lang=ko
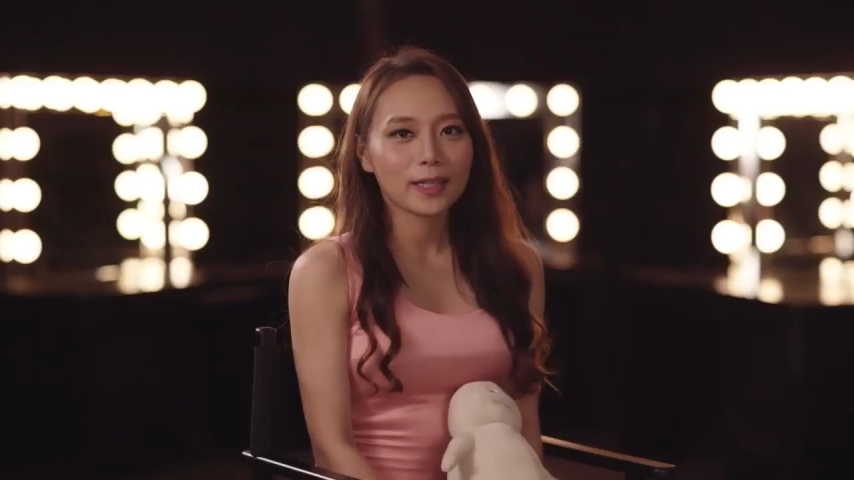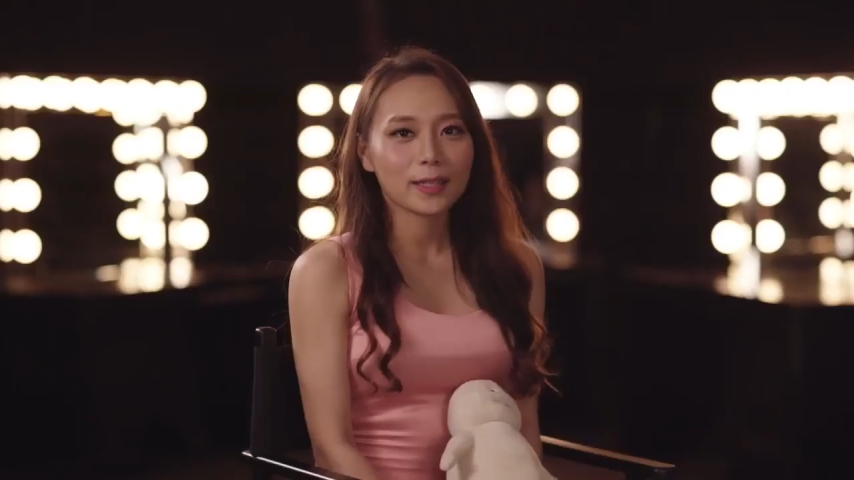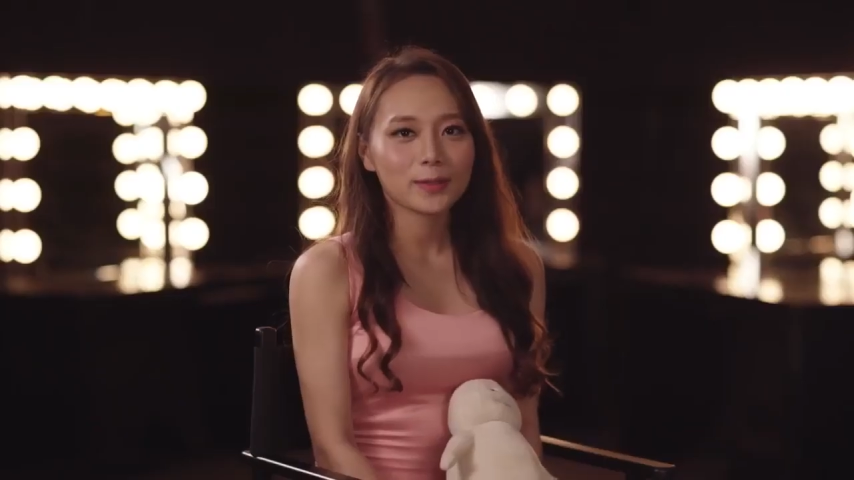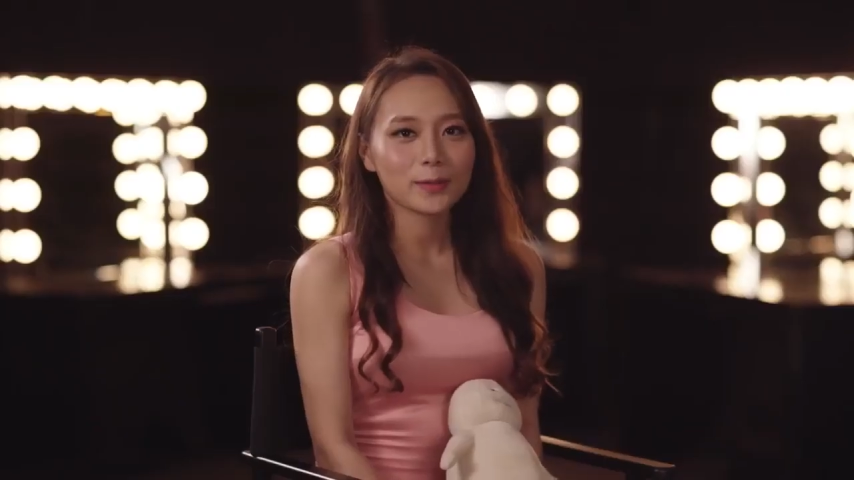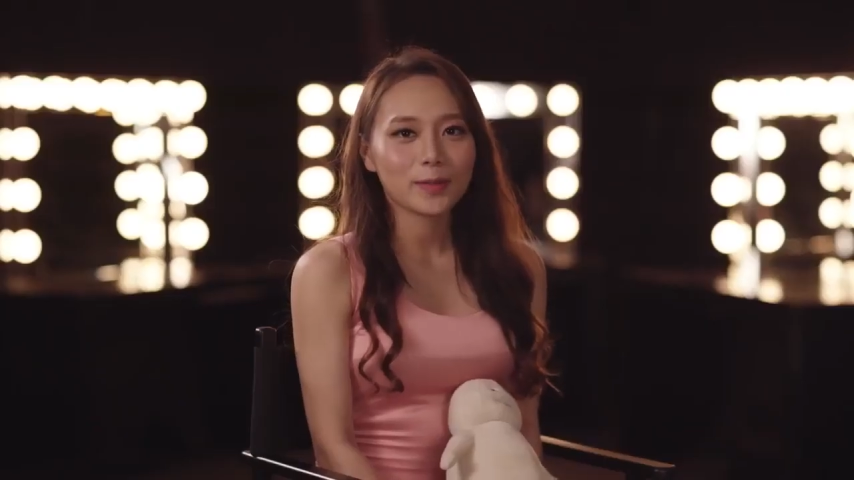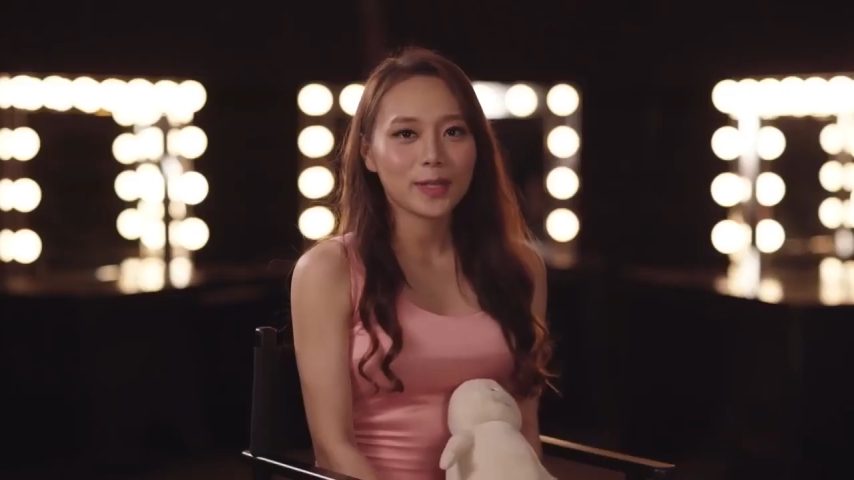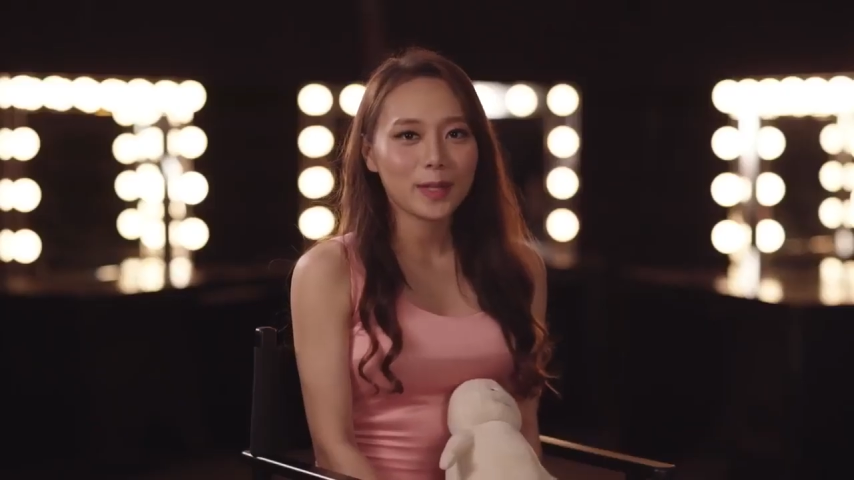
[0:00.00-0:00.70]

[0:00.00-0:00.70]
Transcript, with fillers: 나 정말